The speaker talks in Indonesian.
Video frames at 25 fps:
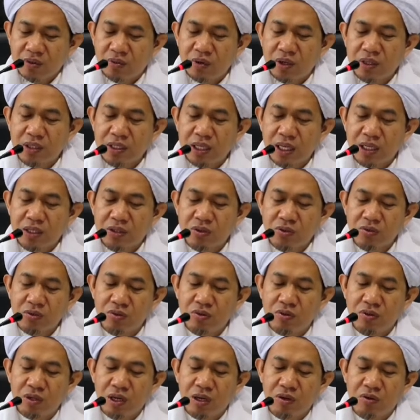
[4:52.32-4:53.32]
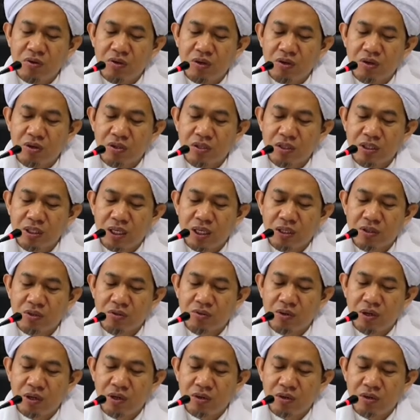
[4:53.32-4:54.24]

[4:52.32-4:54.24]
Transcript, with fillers: Watasululahul laul khosyatu